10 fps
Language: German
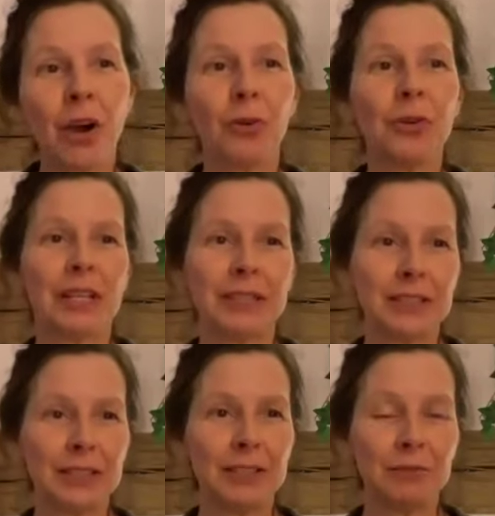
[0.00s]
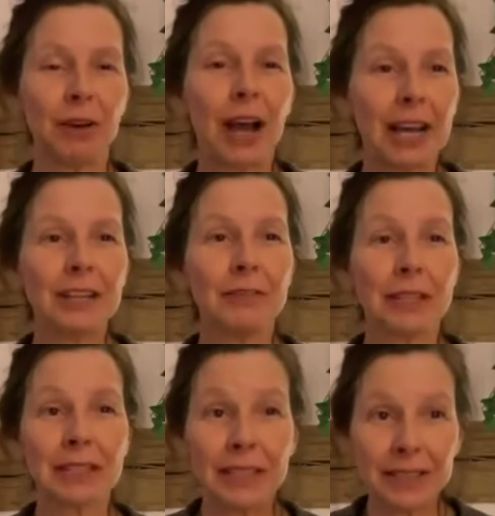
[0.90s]
Und das ist die Frage,
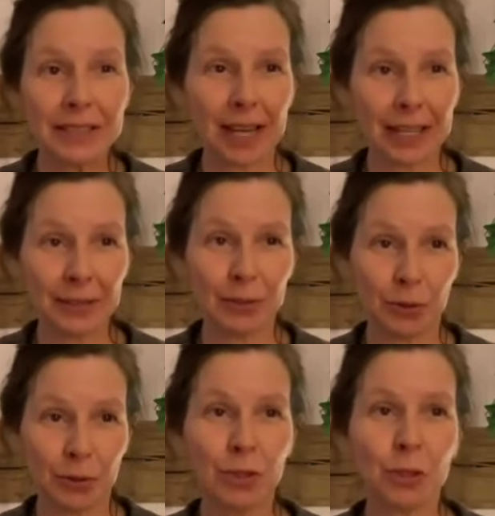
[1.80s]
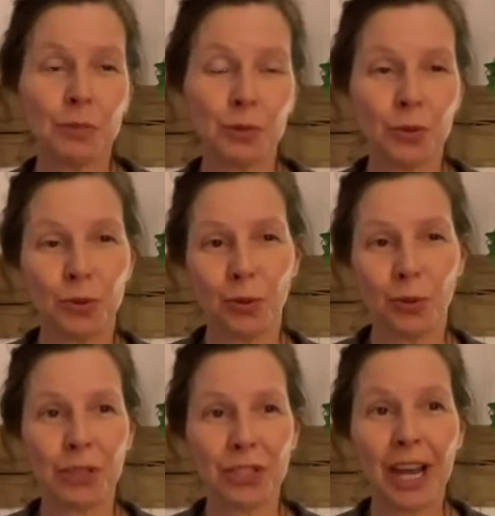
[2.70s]
was ist eine solche
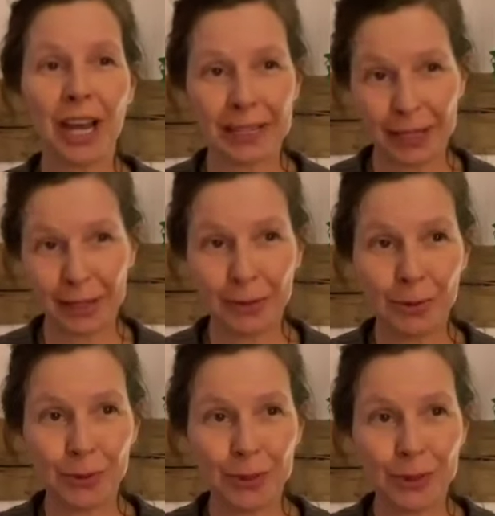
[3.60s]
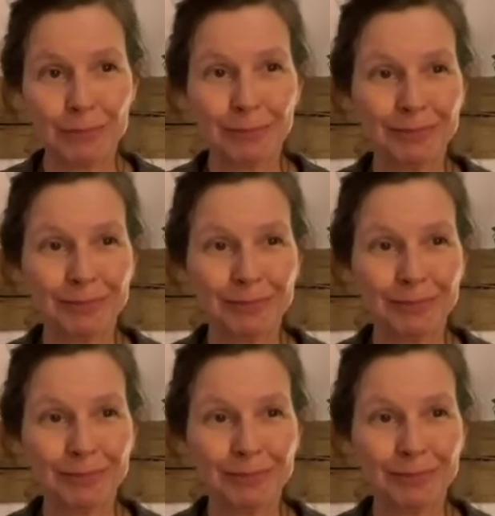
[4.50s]
psychologische Handanalyse?